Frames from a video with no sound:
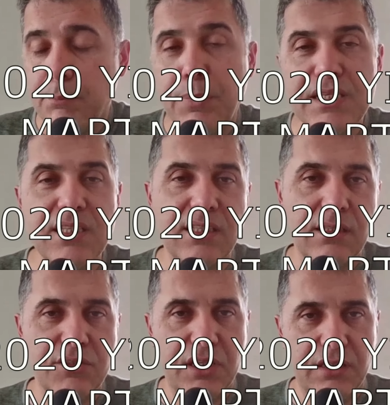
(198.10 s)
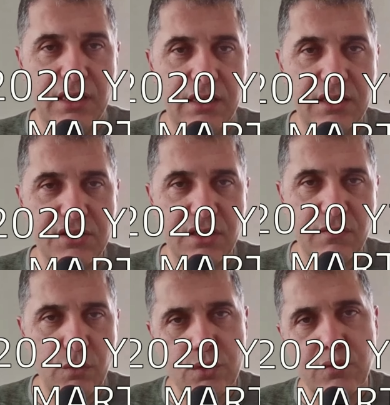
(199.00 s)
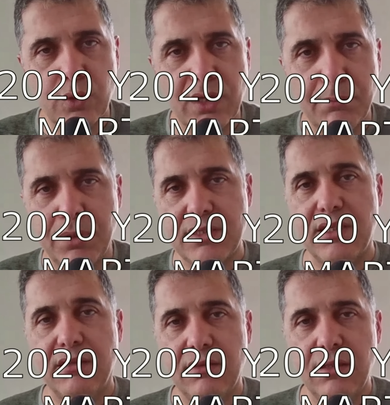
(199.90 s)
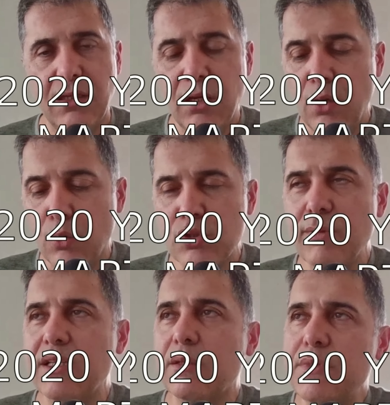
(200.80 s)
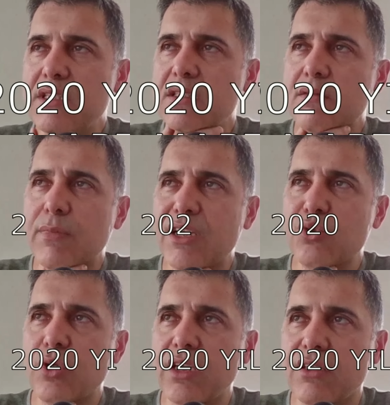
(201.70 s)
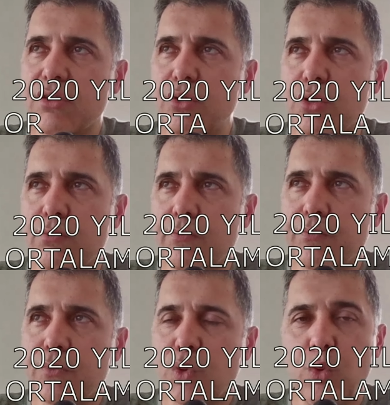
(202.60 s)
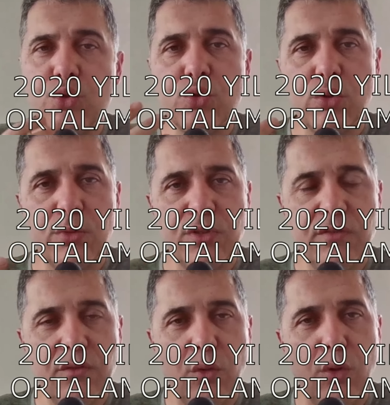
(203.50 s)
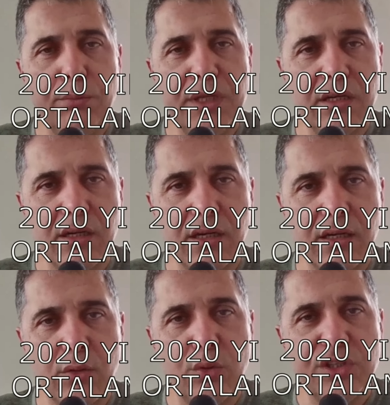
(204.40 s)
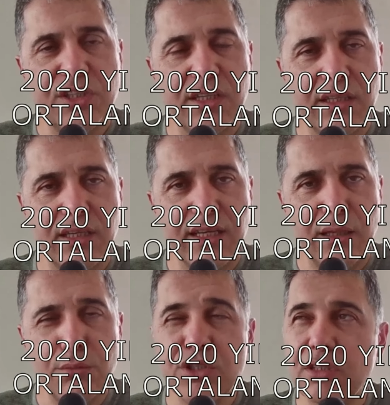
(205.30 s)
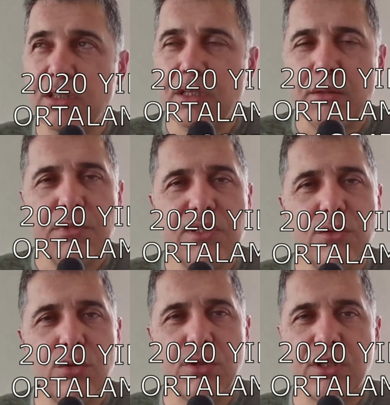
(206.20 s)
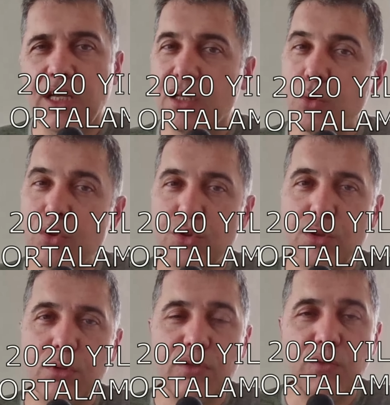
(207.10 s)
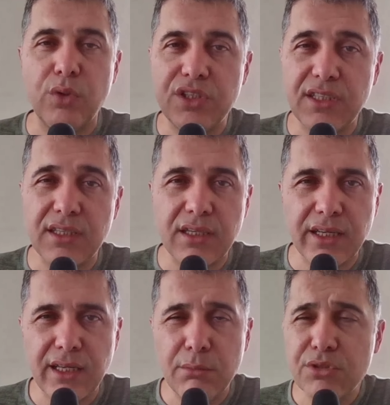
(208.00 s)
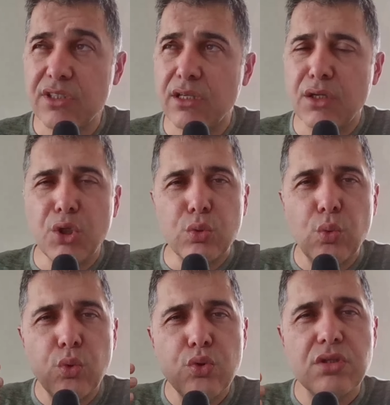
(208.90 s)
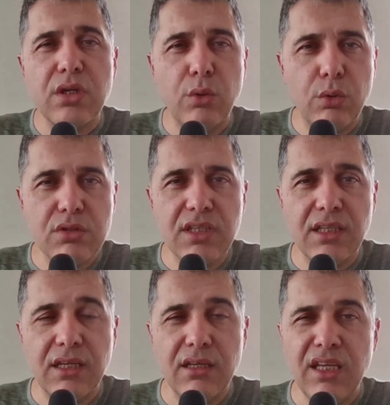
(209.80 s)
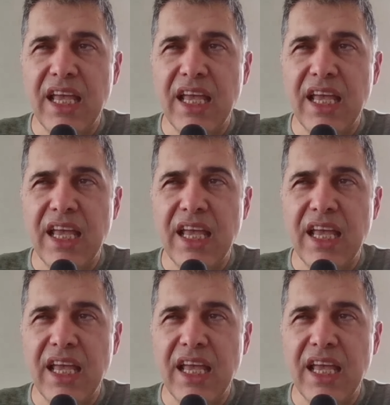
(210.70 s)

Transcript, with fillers: Passat alacaktı arkadaşlar. Volkswagen Passat. O zaman da biz ben çok iyi hatırlıyorum. Doğuş Otomotiv 11 liralara 12 liralara gelmişti. Biz de dedik ki ya Doğuş Otomotiv 12 liralara gelmiş de 9 lira olsa da